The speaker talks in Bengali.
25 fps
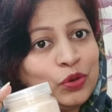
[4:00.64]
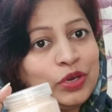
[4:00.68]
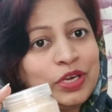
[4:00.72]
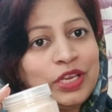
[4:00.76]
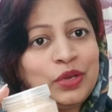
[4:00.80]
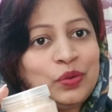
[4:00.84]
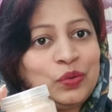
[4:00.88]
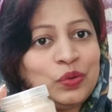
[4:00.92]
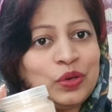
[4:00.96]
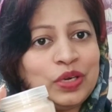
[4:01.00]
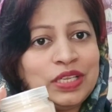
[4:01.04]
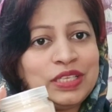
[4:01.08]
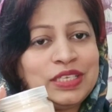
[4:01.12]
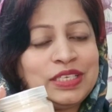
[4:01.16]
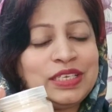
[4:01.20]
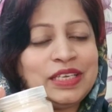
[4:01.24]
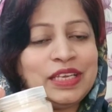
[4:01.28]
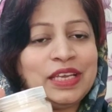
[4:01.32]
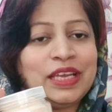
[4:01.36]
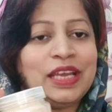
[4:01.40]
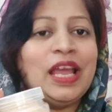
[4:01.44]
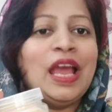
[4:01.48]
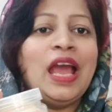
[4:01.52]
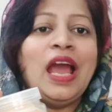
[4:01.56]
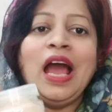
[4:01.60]
তৈরি
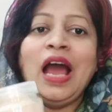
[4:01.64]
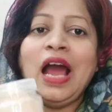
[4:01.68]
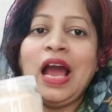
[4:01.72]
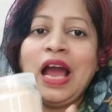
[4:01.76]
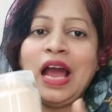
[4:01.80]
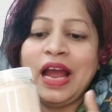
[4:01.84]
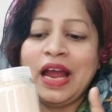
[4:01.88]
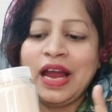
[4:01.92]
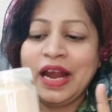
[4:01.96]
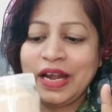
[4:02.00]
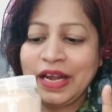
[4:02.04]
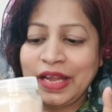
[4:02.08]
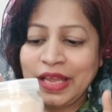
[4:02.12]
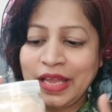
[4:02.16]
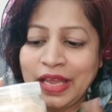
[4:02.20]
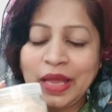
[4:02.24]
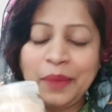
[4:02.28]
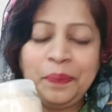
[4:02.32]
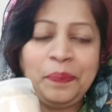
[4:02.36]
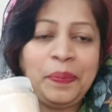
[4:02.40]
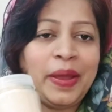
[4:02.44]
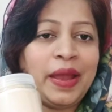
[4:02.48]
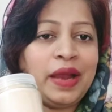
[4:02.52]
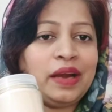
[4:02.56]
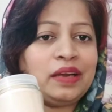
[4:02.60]
করেছি আর
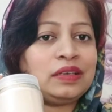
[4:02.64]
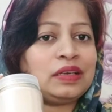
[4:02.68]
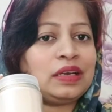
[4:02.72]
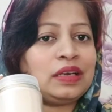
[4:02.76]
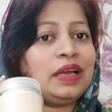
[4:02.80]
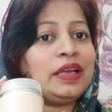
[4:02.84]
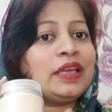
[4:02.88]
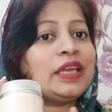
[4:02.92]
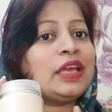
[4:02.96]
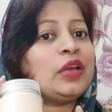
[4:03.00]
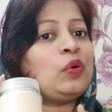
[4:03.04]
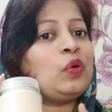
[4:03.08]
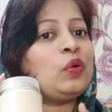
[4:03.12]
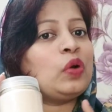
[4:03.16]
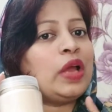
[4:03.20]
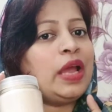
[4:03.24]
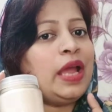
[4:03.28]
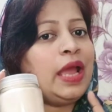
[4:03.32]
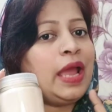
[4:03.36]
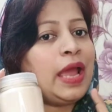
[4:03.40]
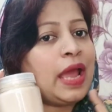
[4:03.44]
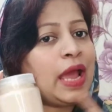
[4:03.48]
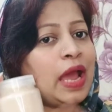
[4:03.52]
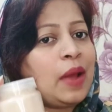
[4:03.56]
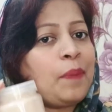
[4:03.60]
এই প্যাকটা কি
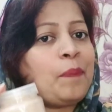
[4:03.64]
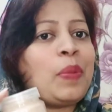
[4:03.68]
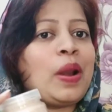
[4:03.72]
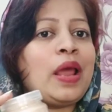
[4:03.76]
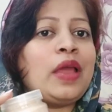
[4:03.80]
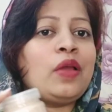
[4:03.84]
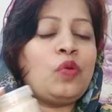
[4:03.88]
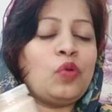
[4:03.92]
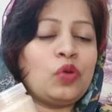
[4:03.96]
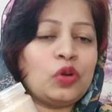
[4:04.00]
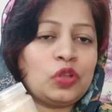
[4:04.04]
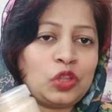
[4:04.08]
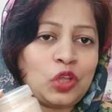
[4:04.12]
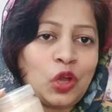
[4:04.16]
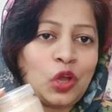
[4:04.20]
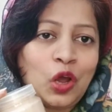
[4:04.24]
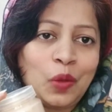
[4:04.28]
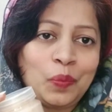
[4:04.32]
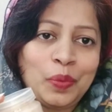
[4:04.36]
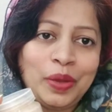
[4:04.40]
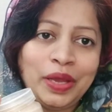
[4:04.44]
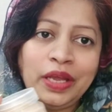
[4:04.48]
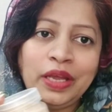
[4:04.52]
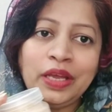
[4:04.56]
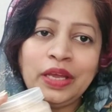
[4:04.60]
করে অ্যাপ্লাই করতে
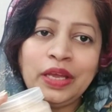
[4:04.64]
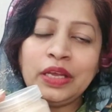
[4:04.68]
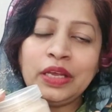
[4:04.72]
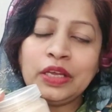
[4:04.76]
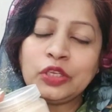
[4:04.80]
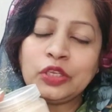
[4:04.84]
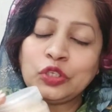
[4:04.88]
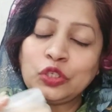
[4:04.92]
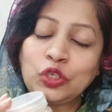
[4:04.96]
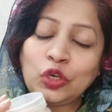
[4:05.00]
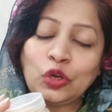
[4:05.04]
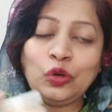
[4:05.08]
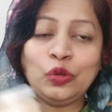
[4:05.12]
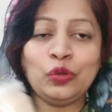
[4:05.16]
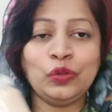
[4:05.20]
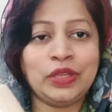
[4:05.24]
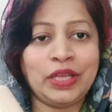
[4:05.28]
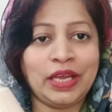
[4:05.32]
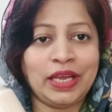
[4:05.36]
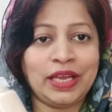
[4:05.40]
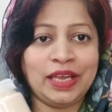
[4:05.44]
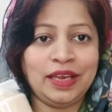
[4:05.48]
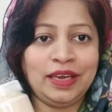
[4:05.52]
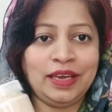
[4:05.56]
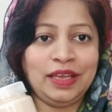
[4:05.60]
হবে চলুন
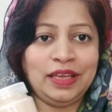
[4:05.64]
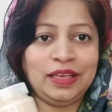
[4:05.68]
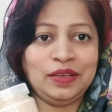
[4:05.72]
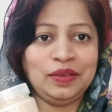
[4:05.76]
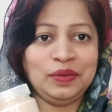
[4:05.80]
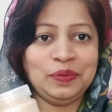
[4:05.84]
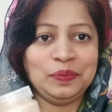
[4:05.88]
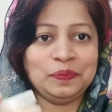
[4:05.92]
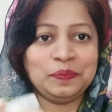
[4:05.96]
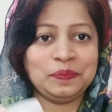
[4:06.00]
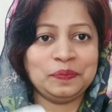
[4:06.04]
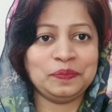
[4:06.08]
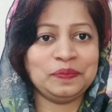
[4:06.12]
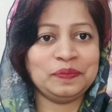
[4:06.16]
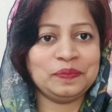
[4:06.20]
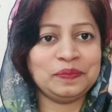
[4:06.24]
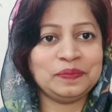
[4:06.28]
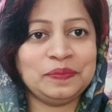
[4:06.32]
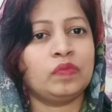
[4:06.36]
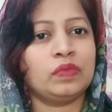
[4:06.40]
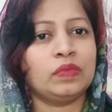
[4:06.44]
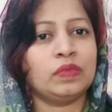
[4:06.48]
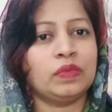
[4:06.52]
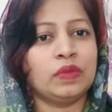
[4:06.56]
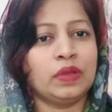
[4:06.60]
দেখে নেই
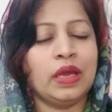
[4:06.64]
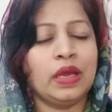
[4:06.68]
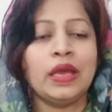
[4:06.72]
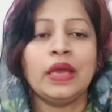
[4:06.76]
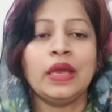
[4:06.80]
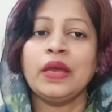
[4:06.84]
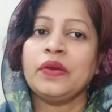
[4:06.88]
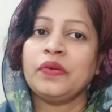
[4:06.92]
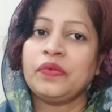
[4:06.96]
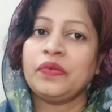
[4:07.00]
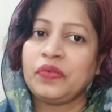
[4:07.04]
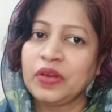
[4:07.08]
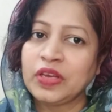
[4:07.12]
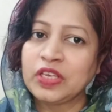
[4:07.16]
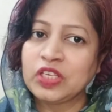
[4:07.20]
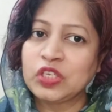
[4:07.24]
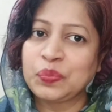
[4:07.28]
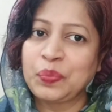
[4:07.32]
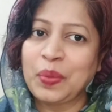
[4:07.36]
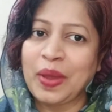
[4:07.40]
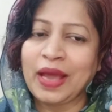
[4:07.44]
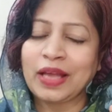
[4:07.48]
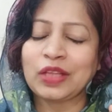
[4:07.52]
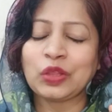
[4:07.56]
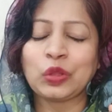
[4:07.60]

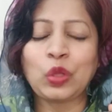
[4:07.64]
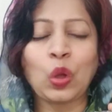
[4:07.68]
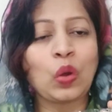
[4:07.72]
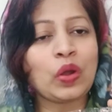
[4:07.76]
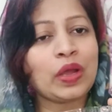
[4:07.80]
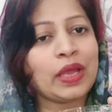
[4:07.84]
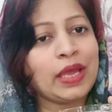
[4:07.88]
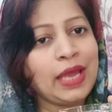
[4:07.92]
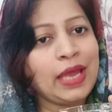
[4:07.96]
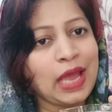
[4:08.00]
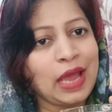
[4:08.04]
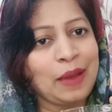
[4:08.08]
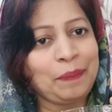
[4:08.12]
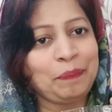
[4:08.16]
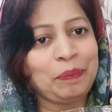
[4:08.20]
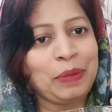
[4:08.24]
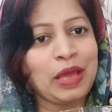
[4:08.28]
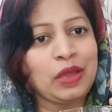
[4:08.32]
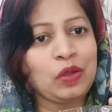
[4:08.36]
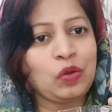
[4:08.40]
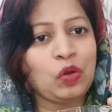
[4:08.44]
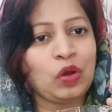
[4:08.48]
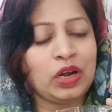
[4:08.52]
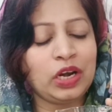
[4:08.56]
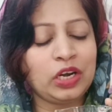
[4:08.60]
ফেস প্যাক ত্বকে
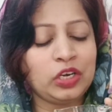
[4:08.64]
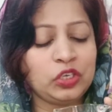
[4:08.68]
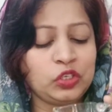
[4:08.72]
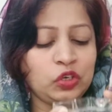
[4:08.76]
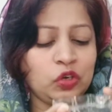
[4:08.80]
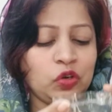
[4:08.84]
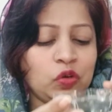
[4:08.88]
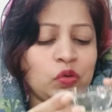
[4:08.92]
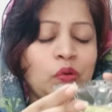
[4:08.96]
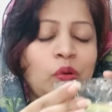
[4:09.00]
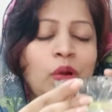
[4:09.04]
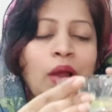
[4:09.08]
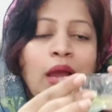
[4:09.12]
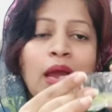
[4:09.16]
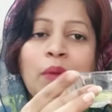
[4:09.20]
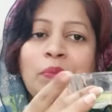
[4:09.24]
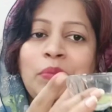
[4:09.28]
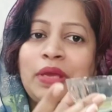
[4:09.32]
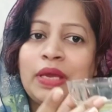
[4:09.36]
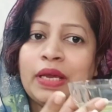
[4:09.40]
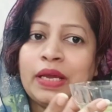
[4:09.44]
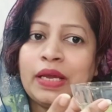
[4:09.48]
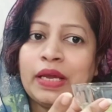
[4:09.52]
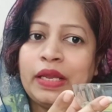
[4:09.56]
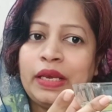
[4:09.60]
অ্যাপ্লাই করার জন্য
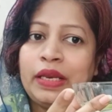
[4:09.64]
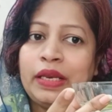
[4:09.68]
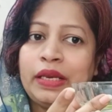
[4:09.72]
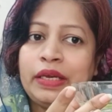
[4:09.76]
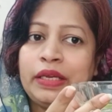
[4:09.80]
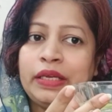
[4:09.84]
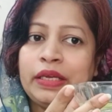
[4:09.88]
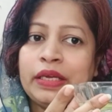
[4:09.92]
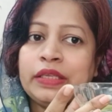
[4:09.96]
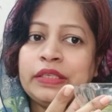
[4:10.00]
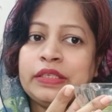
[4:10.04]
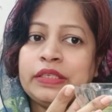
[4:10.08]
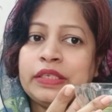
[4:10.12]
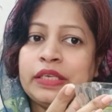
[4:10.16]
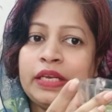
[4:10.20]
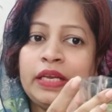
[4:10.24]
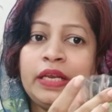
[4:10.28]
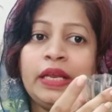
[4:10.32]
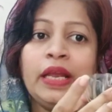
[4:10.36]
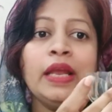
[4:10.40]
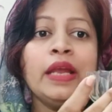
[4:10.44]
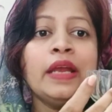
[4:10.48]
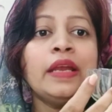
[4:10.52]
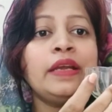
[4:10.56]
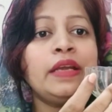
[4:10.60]
আমি এখানে নিয়েছি
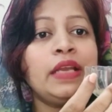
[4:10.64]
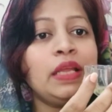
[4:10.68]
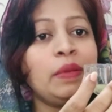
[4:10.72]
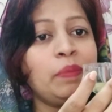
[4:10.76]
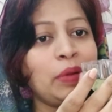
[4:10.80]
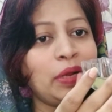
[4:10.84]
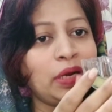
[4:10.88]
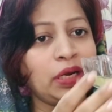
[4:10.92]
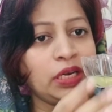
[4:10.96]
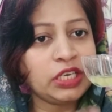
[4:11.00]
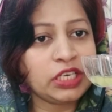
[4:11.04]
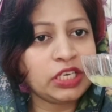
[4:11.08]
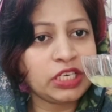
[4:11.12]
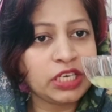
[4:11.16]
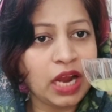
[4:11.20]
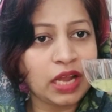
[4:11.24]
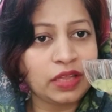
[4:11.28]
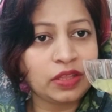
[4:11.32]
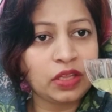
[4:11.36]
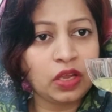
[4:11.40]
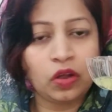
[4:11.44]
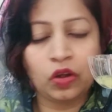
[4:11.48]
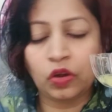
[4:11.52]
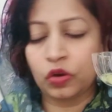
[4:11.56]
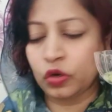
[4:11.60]
ডিমের
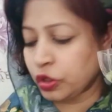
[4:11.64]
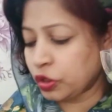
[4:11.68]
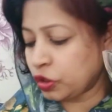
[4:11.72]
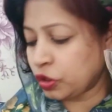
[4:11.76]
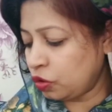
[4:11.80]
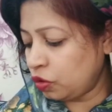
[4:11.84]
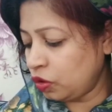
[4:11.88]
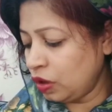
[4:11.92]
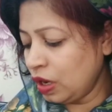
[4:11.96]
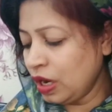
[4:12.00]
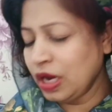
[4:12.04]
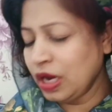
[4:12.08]
সাদা অংশ